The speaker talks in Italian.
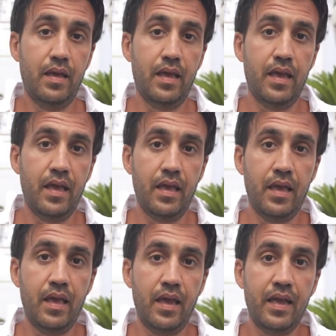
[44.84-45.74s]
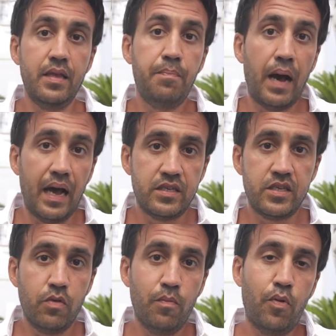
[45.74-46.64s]
e, e, di
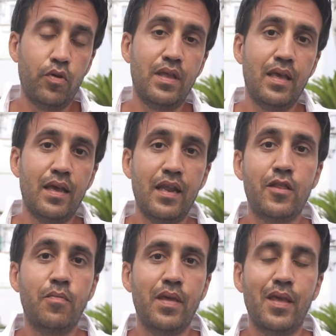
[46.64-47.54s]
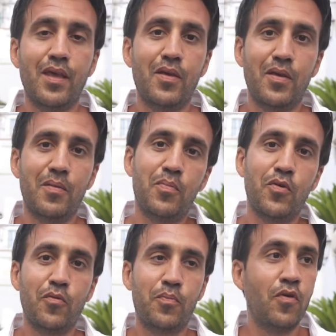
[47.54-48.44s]
pace, un po' di ritmi
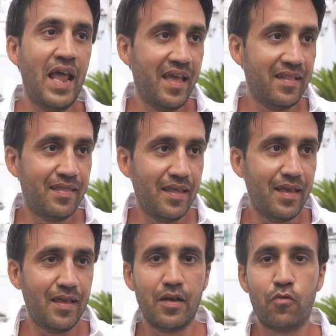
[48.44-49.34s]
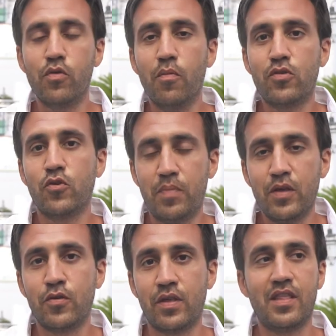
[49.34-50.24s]
più, più, lenti di cui molto
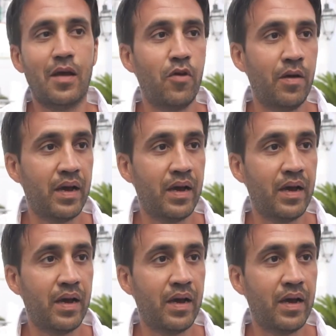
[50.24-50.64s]
spesso sentiamo la